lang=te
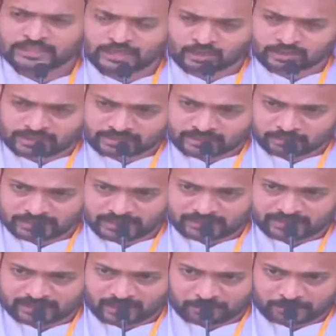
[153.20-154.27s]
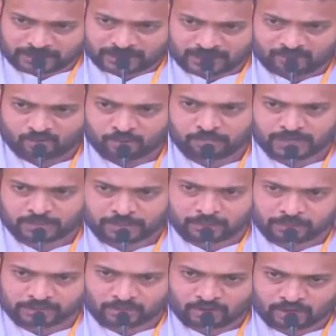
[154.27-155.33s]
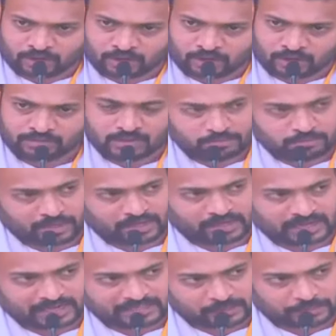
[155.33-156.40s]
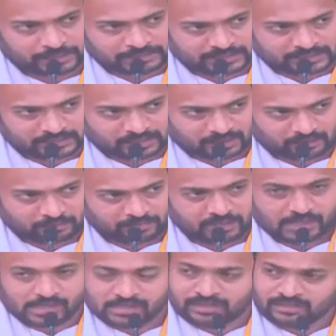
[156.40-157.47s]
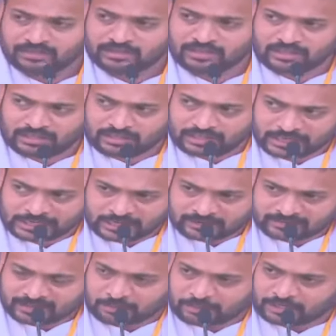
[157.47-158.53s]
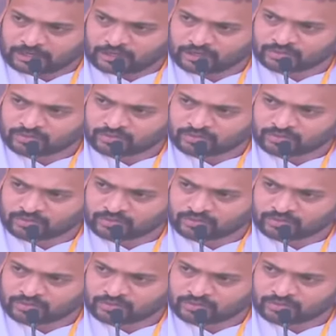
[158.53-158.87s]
ఈ తెలుగుదేశం జనసేన పార్టీ ఉమ్మడి ప్రభుత్వంలో మేము కలిసి పనిచేస్తాం ఈ నరసనపేట